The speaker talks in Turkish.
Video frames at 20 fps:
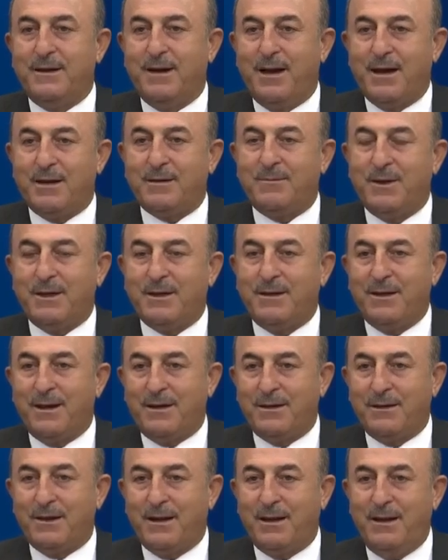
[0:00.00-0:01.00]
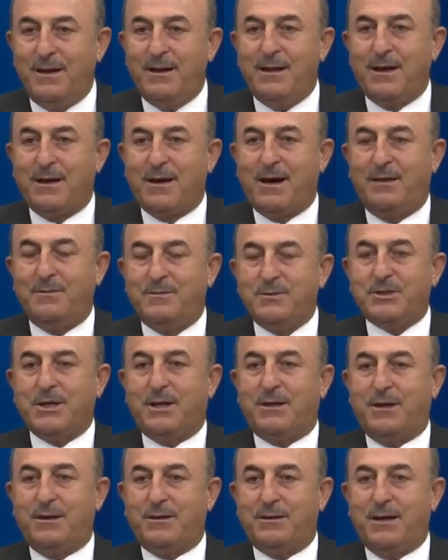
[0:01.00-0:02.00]
Ermenileri de illegal bir
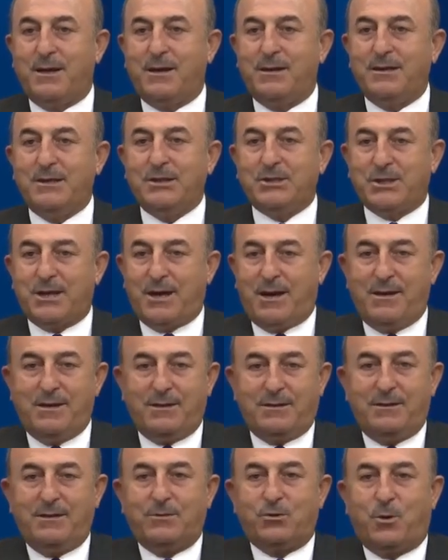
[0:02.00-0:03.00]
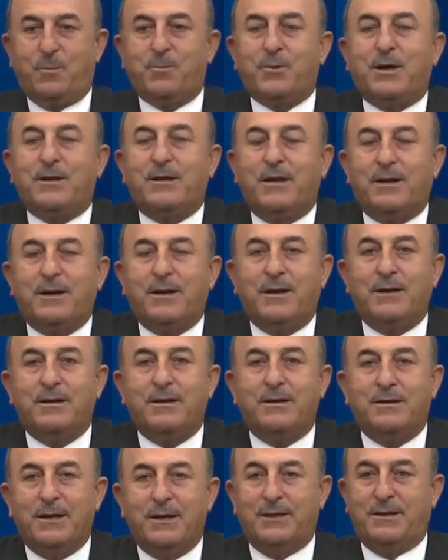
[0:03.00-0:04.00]
şekilde işgal ettiği topraklara
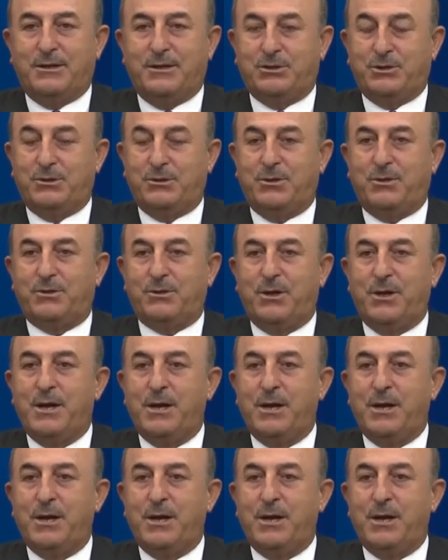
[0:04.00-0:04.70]
yerleştiriyor.